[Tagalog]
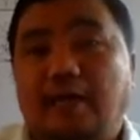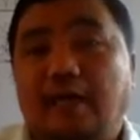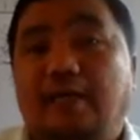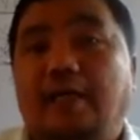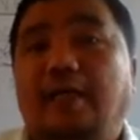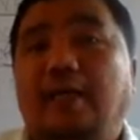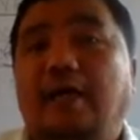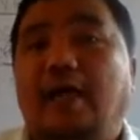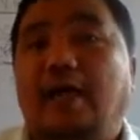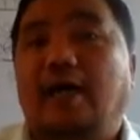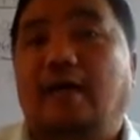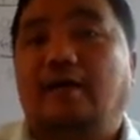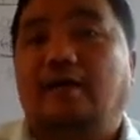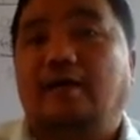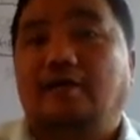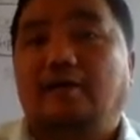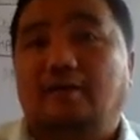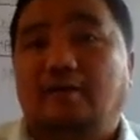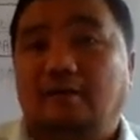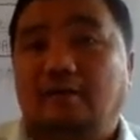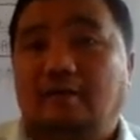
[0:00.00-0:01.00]
Ang iyahang
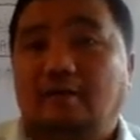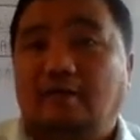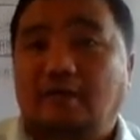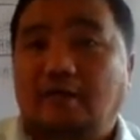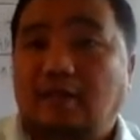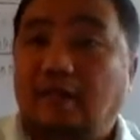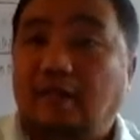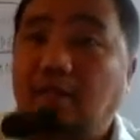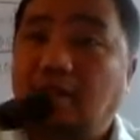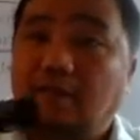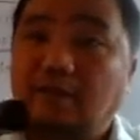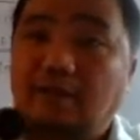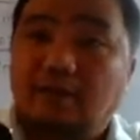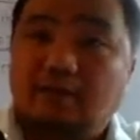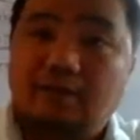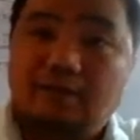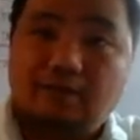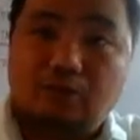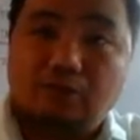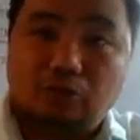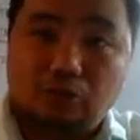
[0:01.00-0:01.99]
kanang
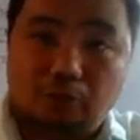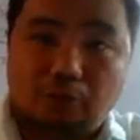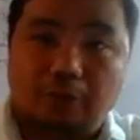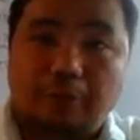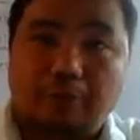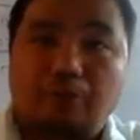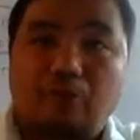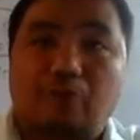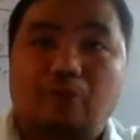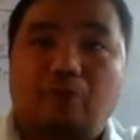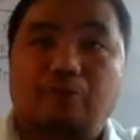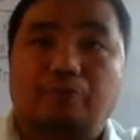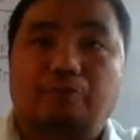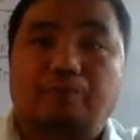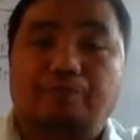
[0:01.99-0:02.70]
yung gipor.